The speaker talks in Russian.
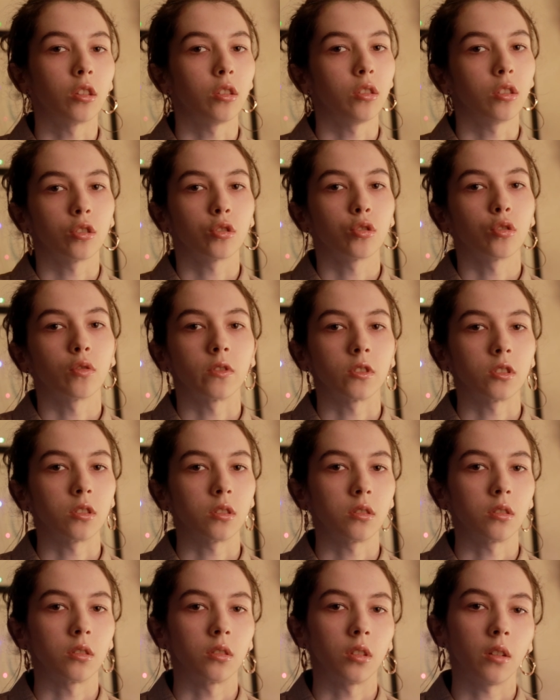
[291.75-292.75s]
это не должно вас
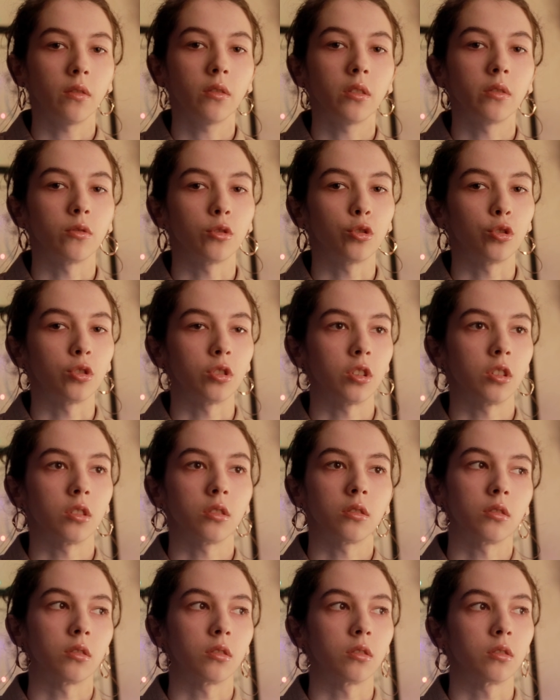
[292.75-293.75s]
останавливать, и
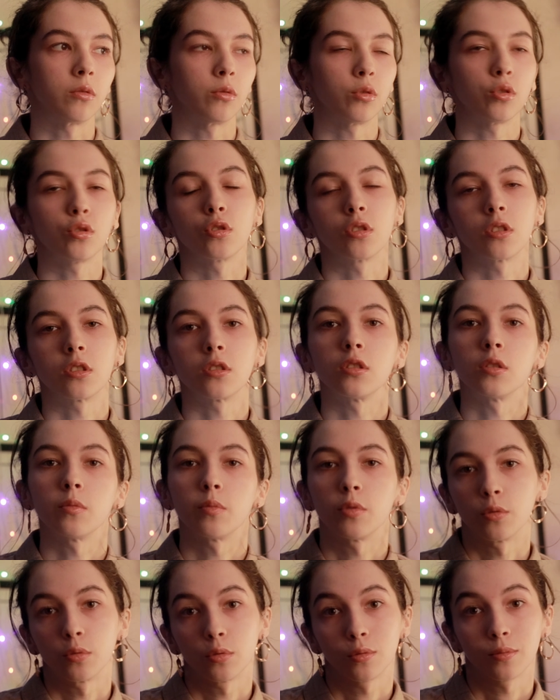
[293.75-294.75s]
это очень классный
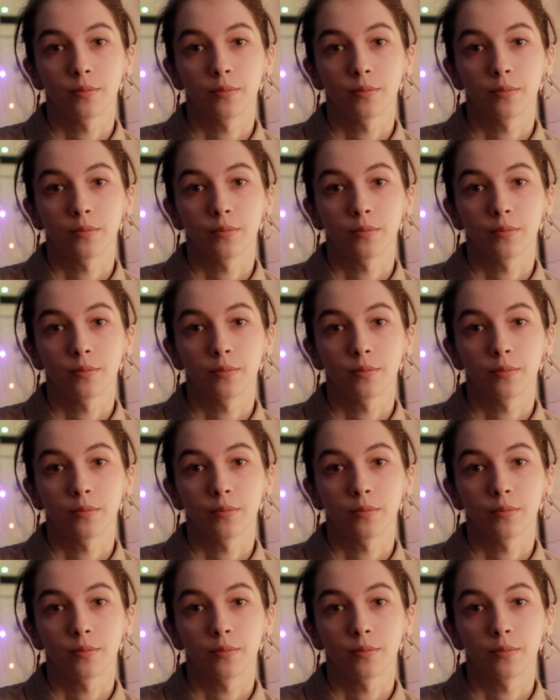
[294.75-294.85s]
плюс